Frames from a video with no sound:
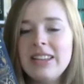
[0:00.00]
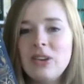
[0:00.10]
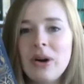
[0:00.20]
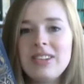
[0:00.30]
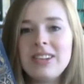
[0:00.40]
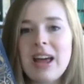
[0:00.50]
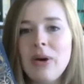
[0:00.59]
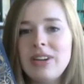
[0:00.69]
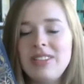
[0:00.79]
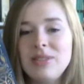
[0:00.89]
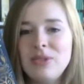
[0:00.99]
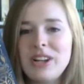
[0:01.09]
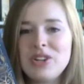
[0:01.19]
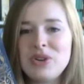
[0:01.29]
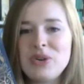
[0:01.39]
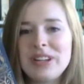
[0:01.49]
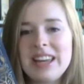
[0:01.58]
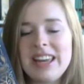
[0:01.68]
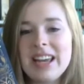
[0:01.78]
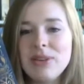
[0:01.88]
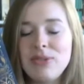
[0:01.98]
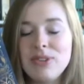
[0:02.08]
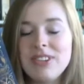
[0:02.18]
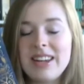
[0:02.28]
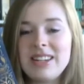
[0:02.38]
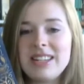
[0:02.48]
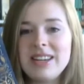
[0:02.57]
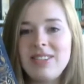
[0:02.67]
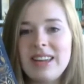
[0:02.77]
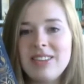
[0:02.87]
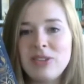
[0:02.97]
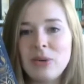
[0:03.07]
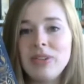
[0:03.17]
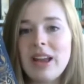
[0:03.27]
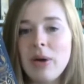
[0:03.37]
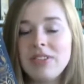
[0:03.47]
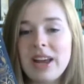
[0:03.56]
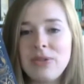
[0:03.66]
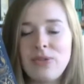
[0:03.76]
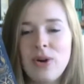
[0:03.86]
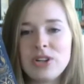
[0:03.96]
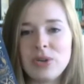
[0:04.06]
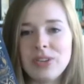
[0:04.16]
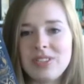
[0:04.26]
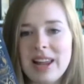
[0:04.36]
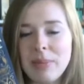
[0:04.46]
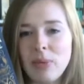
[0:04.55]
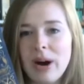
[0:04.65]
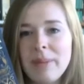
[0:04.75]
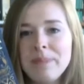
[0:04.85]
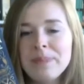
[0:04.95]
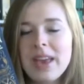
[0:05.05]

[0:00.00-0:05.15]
Dort sind auch diese wunderschönen Gehege für seine Tierwesen und auch sein Forschungslabor.